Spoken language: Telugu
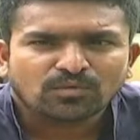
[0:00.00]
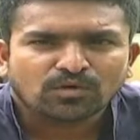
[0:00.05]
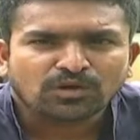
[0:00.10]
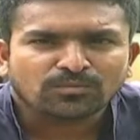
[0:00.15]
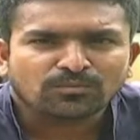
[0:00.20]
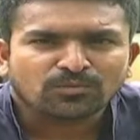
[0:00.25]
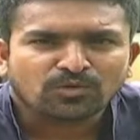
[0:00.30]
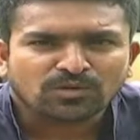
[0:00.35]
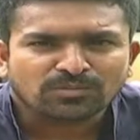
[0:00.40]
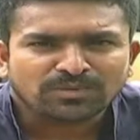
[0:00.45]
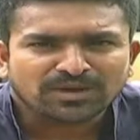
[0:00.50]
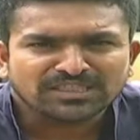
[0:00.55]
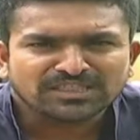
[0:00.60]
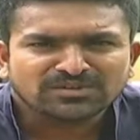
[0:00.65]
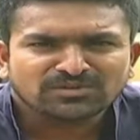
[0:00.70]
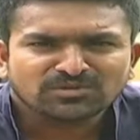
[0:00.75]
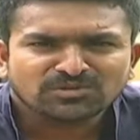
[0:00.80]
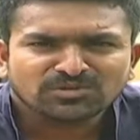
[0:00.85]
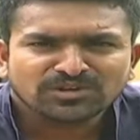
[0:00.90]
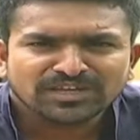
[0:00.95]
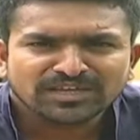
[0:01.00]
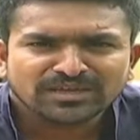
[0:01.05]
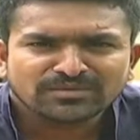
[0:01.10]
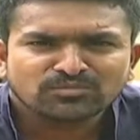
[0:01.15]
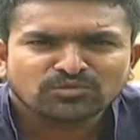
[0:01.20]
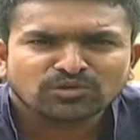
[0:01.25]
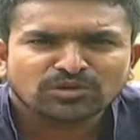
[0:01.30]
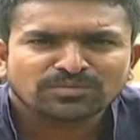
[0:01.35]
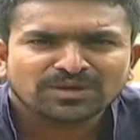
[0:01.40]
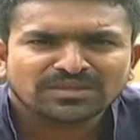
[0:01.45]
ఒక ఒక పందెం నుండి
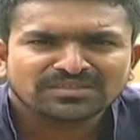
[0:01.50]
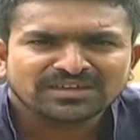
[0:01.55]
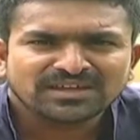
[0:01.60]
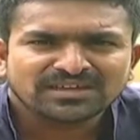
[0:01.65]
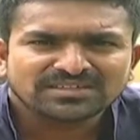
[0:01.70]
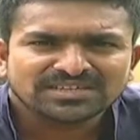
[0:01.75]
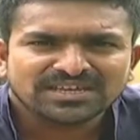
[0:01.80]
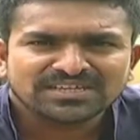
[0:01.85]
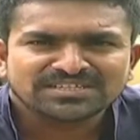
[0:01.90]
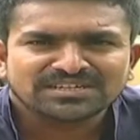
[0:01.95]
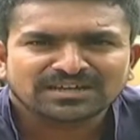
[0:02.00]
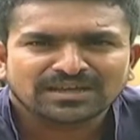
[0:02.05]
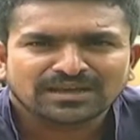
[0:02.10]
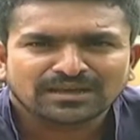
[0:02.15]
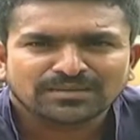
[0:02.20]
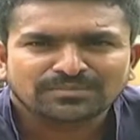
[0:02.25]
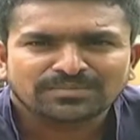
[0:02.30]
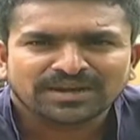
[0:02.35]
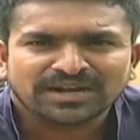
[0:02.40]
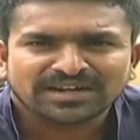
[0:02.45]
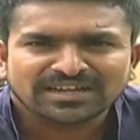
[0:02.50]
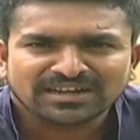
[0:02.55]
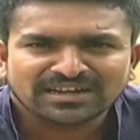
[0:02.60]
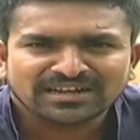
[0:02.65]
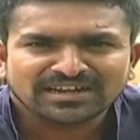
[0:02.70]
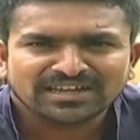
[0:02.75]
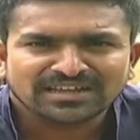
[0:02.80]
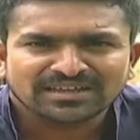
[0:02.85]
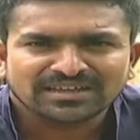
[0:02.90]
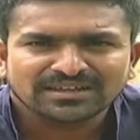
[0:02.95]
మూడు పందాలు చేసిన
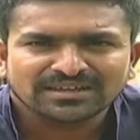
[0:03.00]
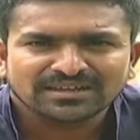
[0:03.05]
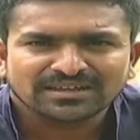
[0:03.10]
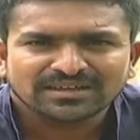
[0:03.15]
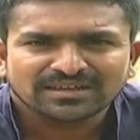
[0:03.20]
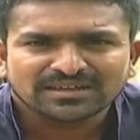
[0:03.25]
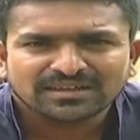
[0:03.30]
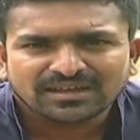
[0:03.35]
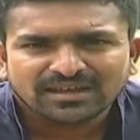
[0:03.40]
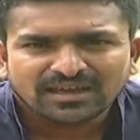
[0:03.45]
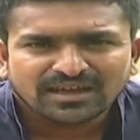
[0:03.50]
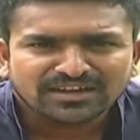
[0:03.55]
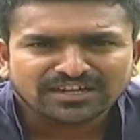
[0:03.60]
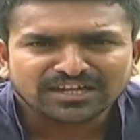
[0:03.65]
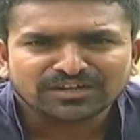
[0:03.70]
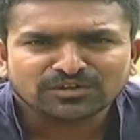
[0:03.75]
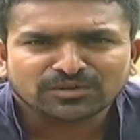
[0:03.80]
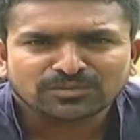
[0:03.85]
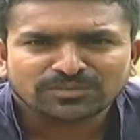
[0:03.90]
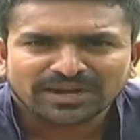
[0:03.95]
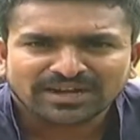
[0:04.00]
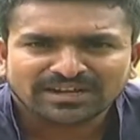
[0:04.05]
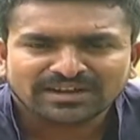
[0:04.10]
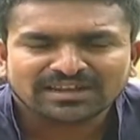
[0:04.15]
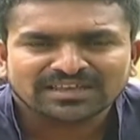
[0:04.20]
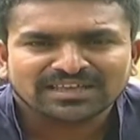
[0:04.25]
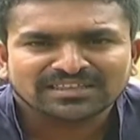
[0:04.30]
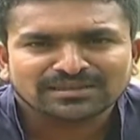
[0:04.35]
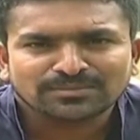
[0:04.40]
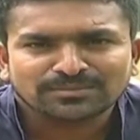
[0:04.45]
బ్రీడర్లని నేను
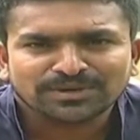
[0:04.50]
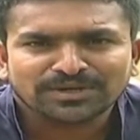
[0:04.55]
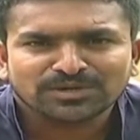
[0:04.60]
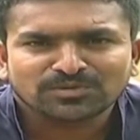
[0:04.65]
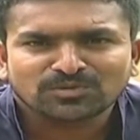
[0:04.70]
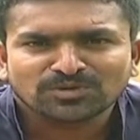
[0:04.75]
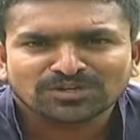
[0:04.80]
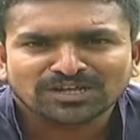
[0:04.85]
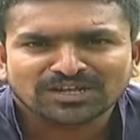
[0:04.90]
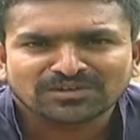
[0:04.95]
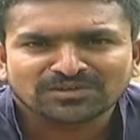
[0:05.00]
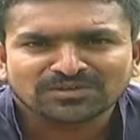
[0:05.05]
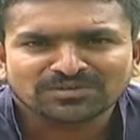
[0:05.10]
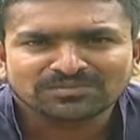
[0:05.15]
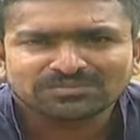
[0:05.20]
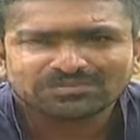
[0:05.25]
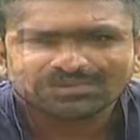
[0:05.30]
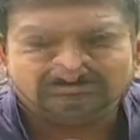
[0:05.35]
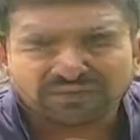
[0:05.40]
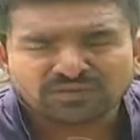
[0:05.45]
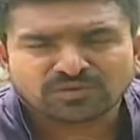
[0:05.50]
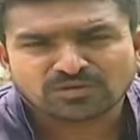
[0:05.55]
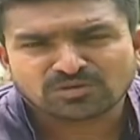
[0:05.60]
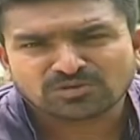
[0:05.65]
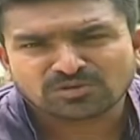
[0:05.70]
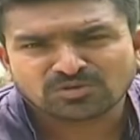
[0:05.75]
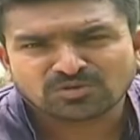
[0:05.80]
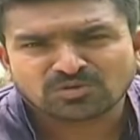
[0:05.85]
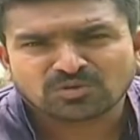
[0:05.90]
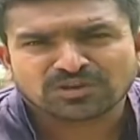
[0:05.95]
బ్రీడర్ల కింద పెట్టుకుంటాను ఇవి కూడా
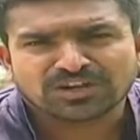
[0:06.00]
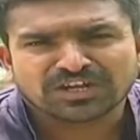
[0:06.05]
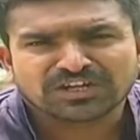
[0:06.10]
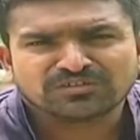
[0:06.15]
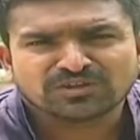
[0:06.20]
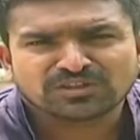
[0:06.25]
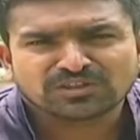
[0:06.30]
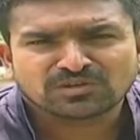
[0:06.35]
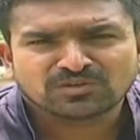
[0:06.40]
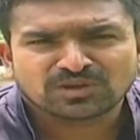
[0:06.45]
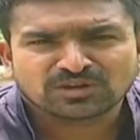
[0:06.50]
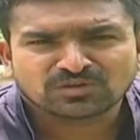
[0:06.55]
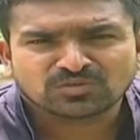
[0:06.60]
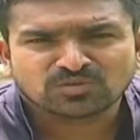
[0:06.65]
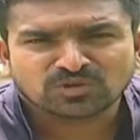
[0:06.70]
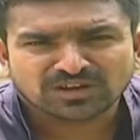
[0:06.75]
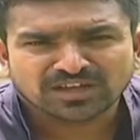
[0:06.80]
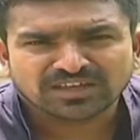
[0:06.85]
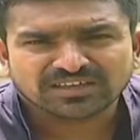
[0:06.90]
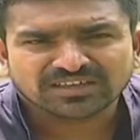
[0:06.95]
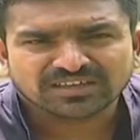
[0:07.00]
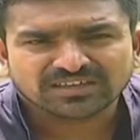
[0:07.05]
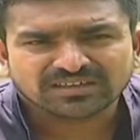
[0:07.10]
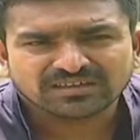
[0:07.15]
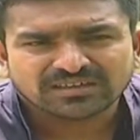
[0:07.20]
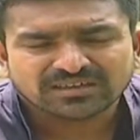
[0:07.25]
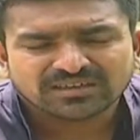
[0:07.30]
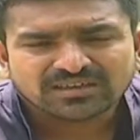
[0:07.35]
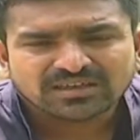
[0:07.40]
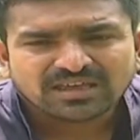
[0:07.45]
ఉన్న ఒక రెండు వందల వరకు ఉన్నాయి
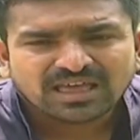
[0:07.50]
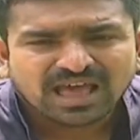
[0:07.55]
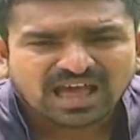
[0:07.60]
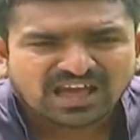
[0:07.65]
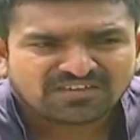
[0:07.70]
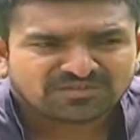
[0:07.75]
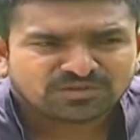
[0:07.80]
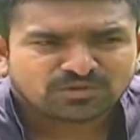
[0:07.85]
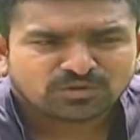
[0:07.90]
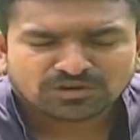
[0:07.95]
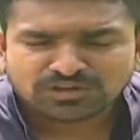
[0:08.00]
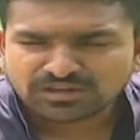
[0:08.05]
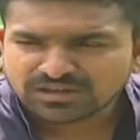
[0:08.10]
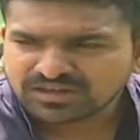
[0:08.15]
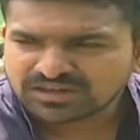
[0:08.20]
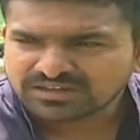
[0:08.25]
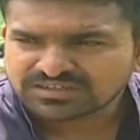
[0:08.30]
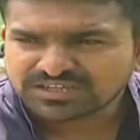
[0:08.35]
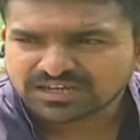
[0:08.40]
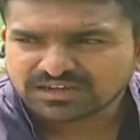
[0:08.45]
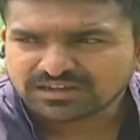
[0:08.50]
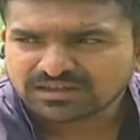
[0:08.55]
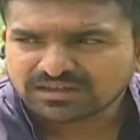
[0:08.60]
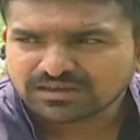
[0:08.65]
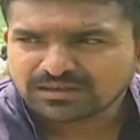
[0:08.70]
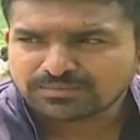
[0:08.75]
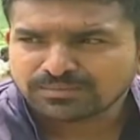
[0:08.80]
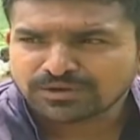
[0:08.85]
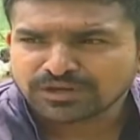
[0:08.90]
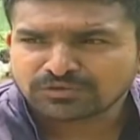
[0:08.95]
అవి కూడా చాలా
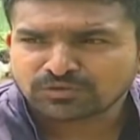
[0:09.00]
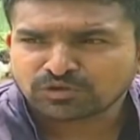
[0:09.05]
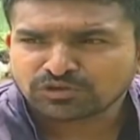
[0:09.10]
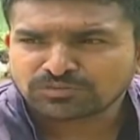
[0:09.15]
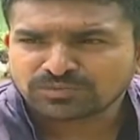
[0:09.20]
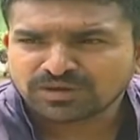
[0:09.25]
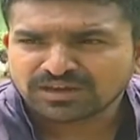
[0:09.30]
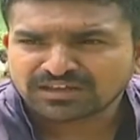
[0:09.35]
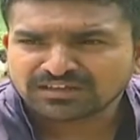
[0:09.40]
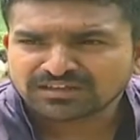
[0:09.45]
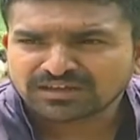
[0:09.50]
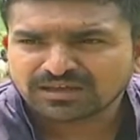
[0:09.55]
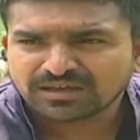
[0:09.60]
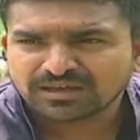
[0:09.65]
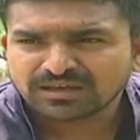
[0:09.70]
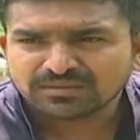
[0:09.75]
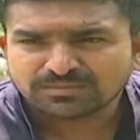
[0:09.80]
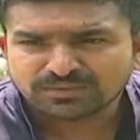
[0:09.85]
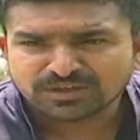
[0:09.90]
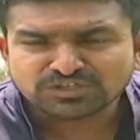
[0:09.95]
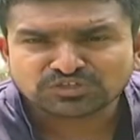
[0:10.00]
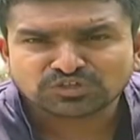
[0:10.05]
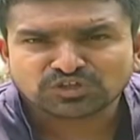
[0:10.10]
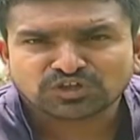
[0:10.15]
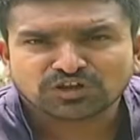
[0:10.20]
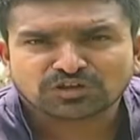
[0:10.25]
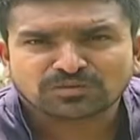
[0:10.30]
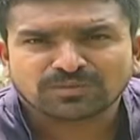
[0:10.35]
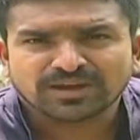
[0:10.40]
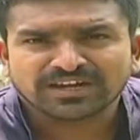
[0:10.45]
ప్రకృతి పరంగా
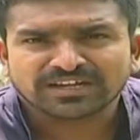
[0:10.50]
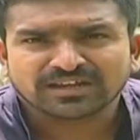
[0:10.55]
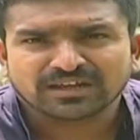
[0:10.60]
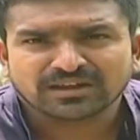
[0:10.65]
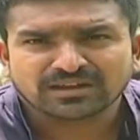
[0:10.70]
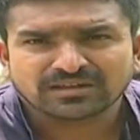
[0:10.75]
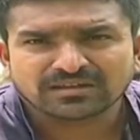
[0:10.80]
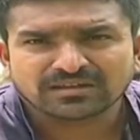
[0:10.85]
పెంచుతున్నాను బయట